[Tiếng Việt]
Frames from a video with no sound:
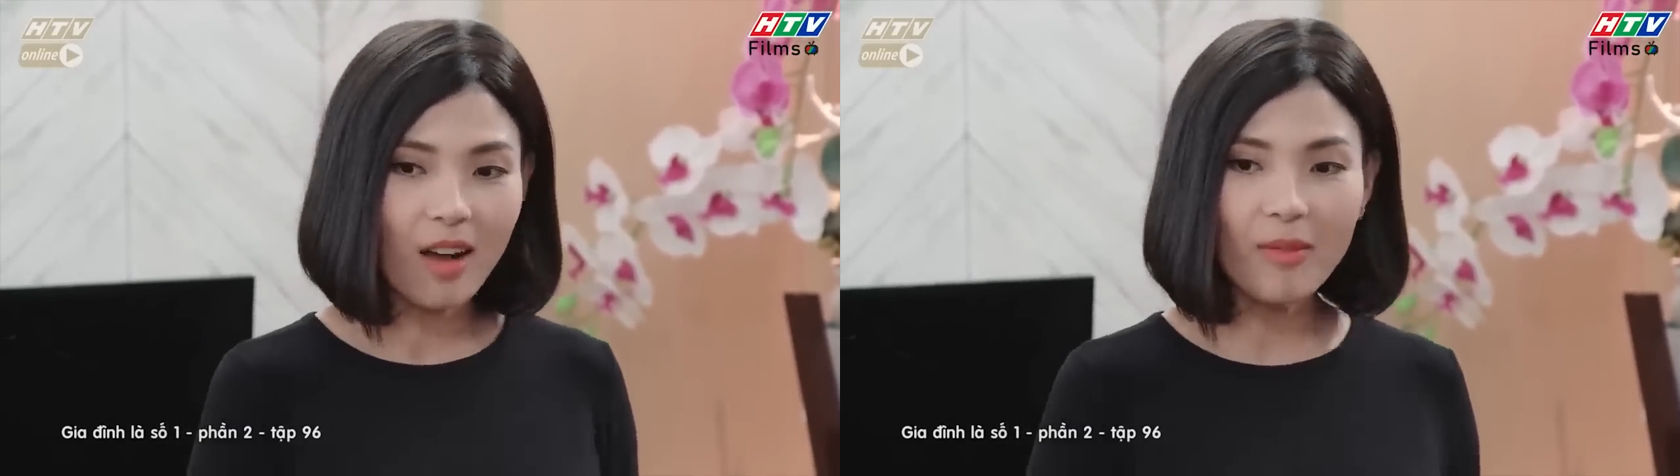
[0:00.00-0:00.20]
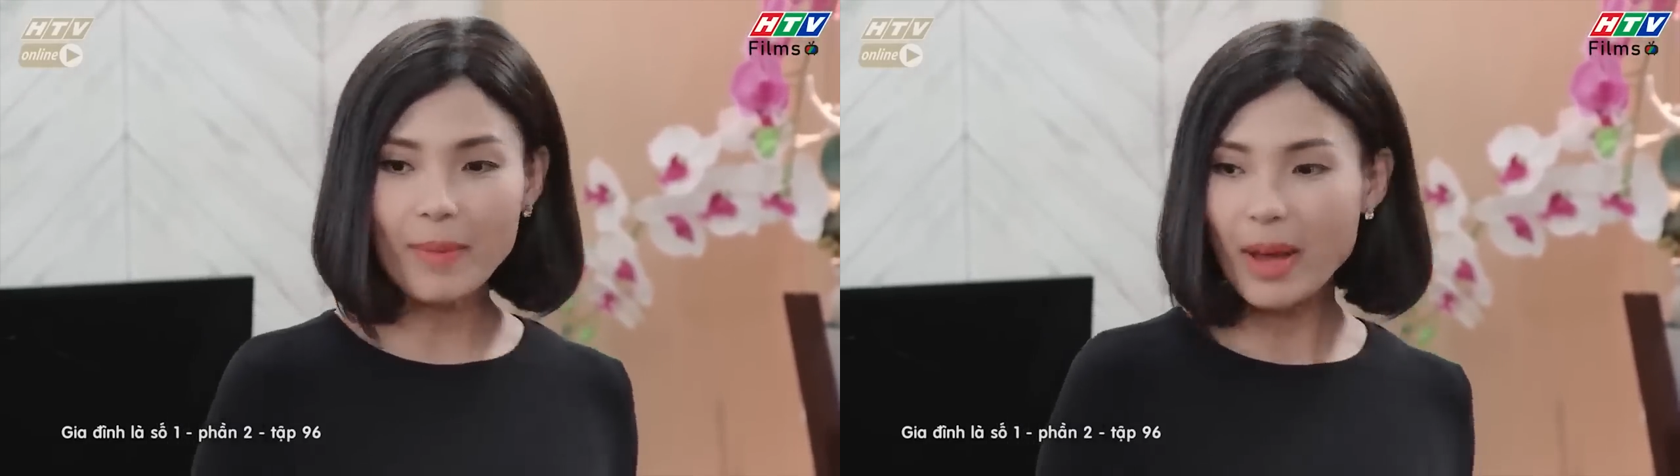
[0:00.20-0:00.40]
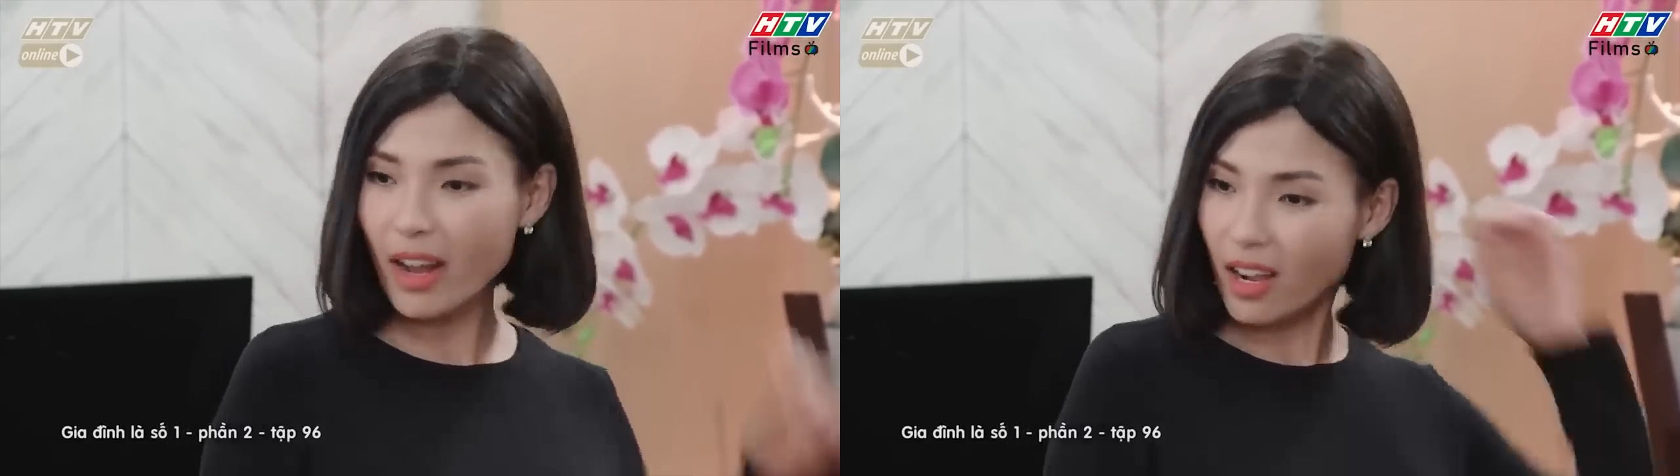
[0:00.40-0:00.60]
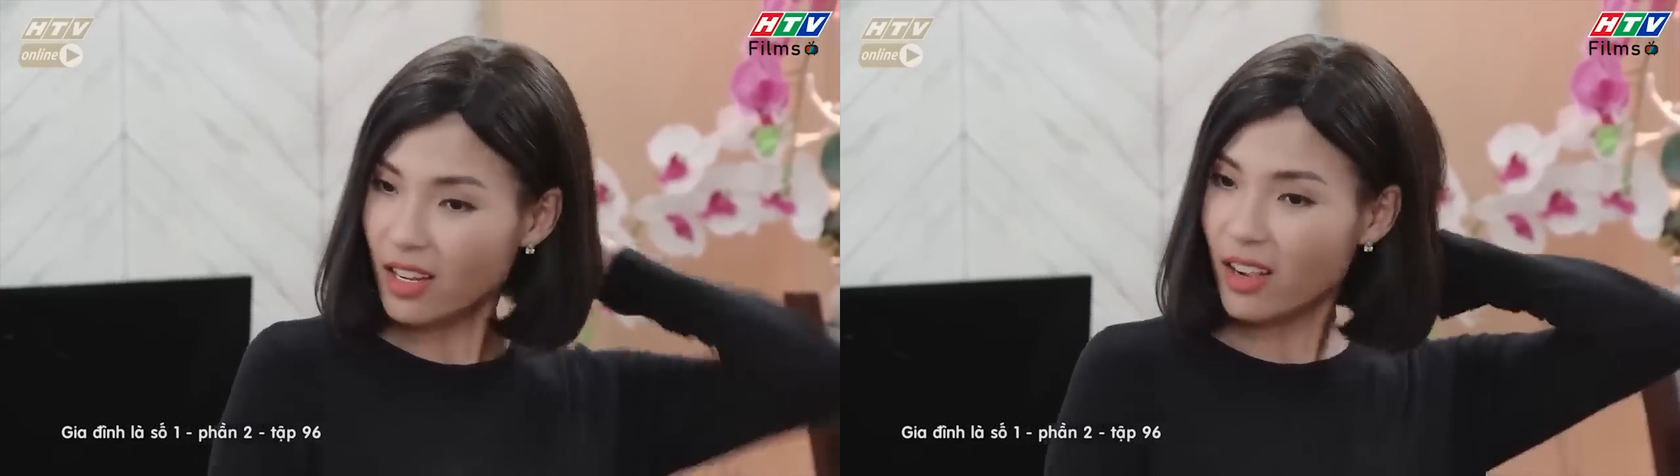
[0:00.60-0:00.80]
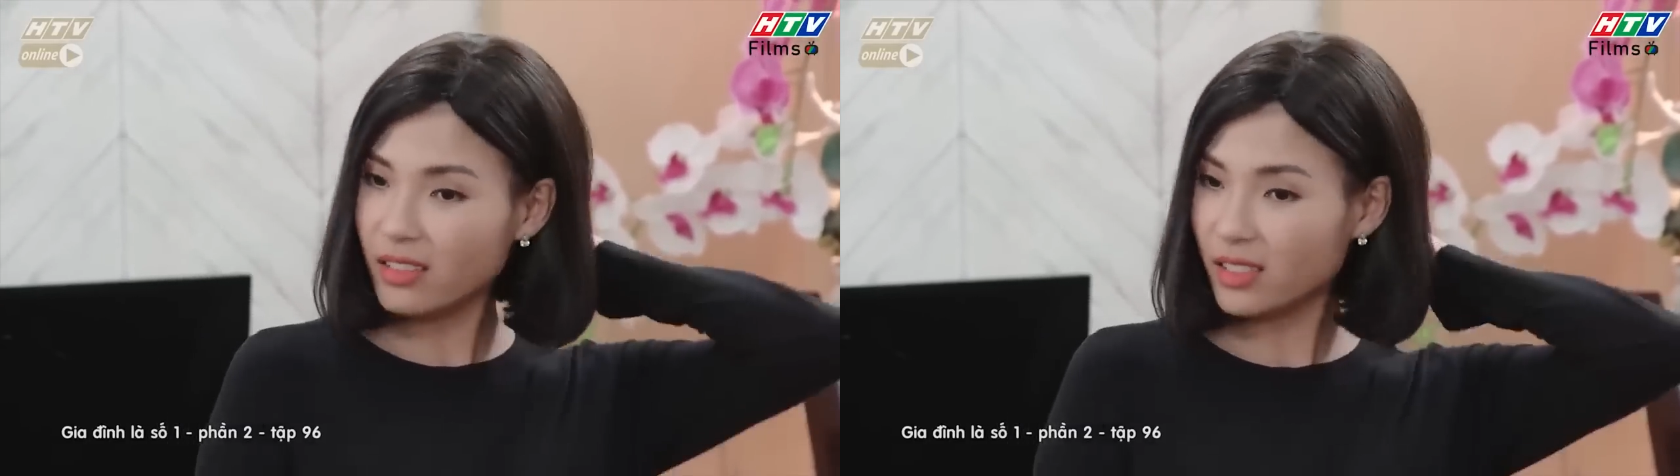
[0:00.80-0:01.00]
không lẽ ba nói
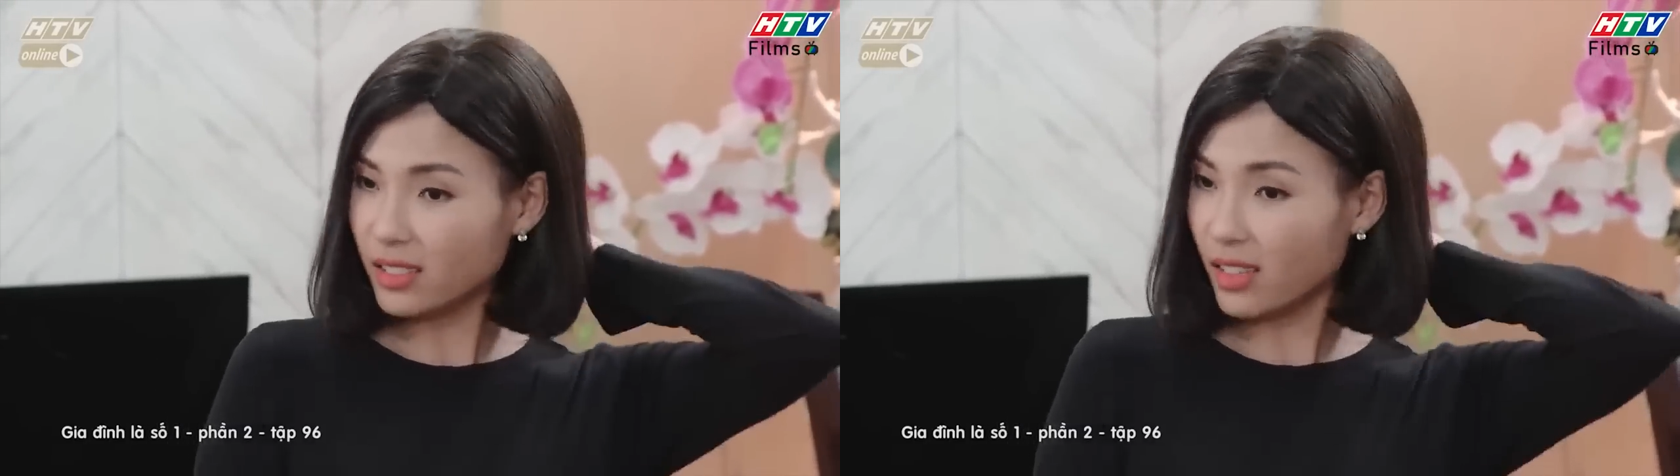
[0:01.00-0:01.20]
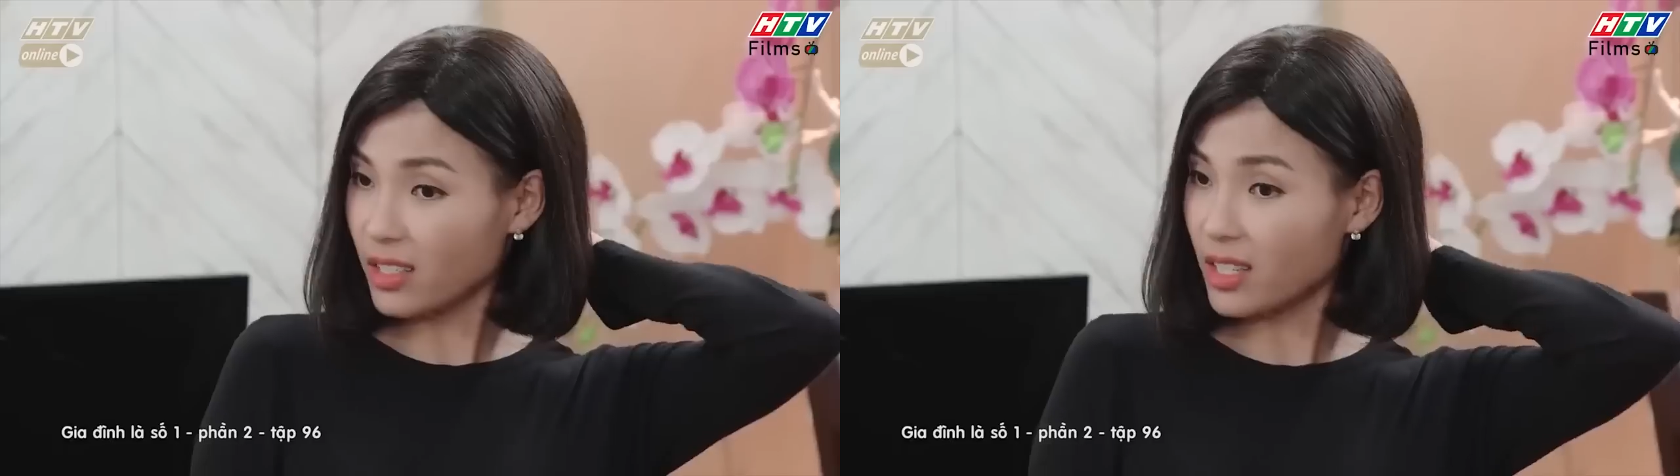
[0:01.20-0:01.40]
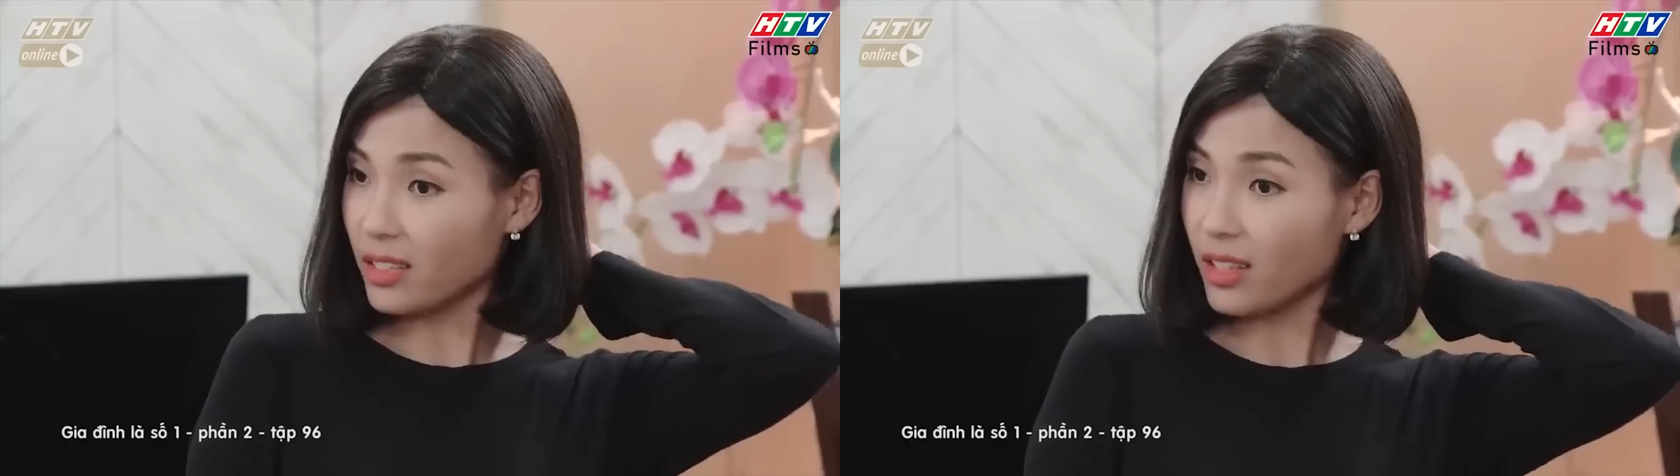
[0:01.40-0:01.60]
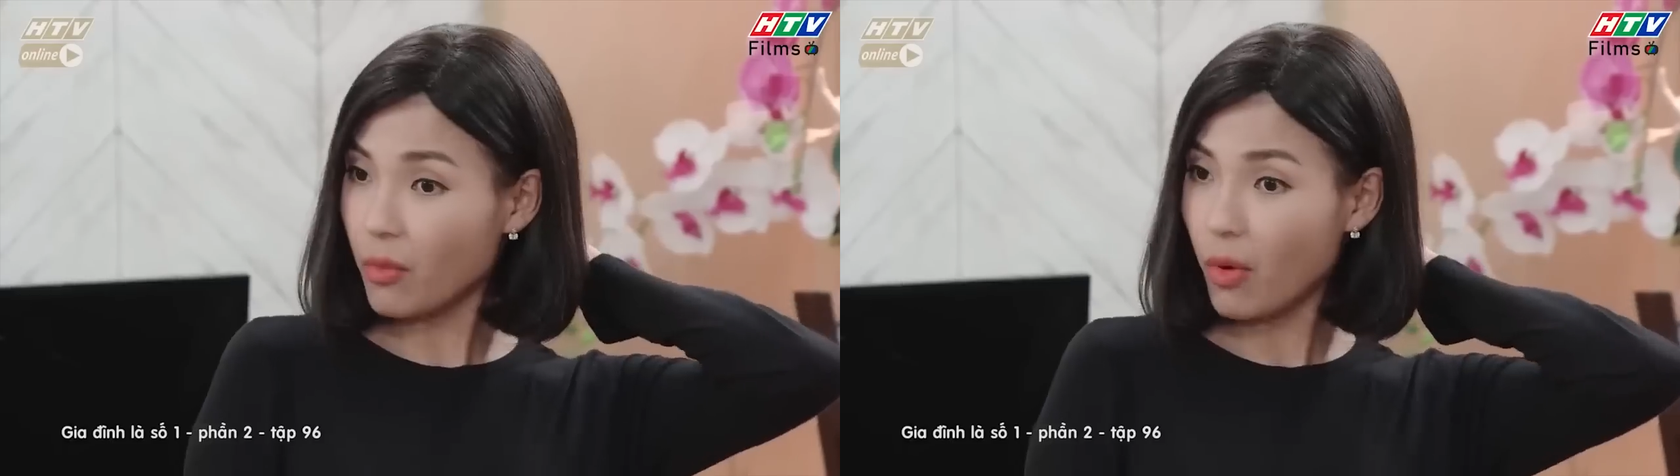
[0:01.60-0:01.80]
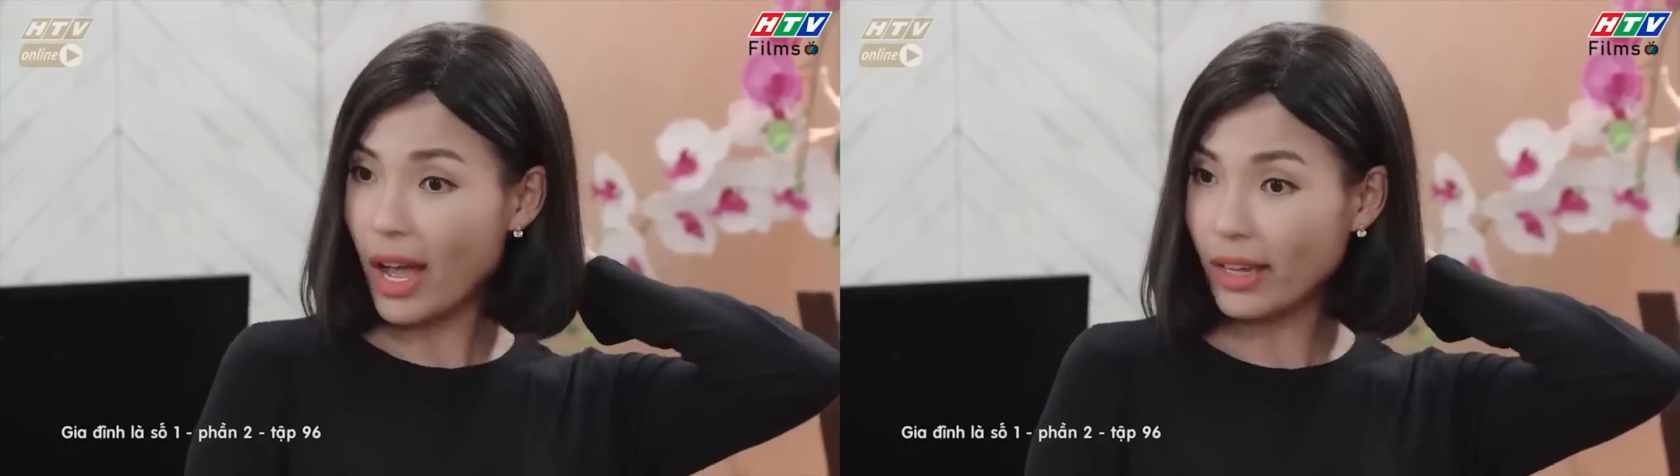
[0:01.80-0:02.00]
con chứ tới chiền
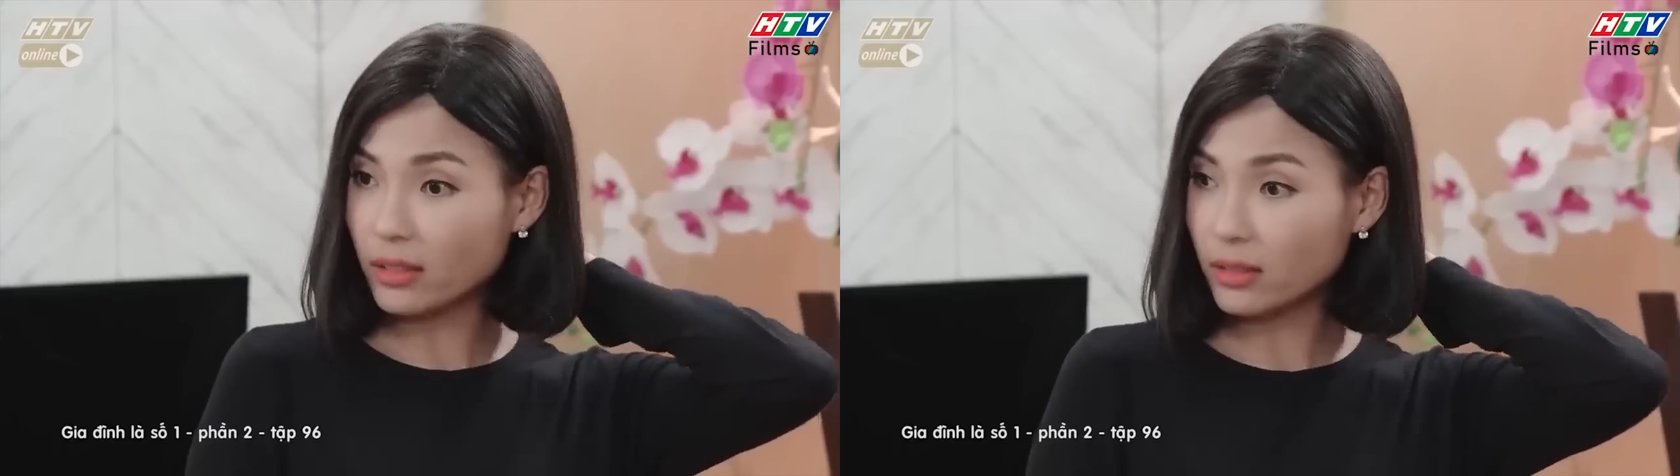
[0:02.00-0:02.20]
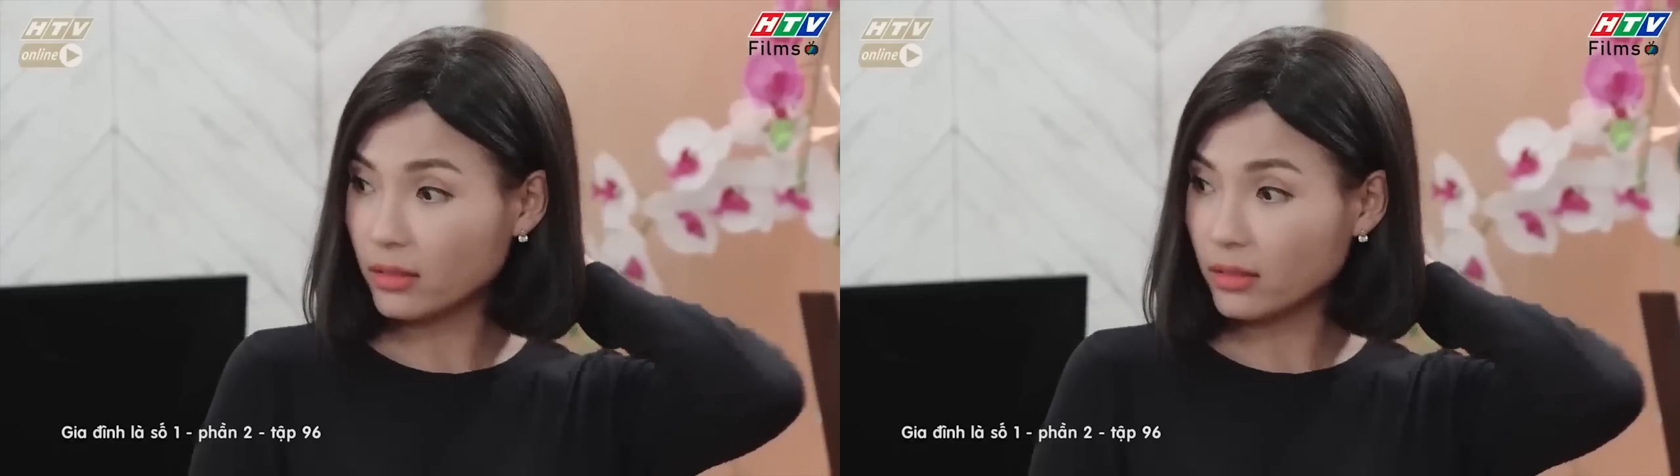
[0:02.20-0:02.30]
tới huệ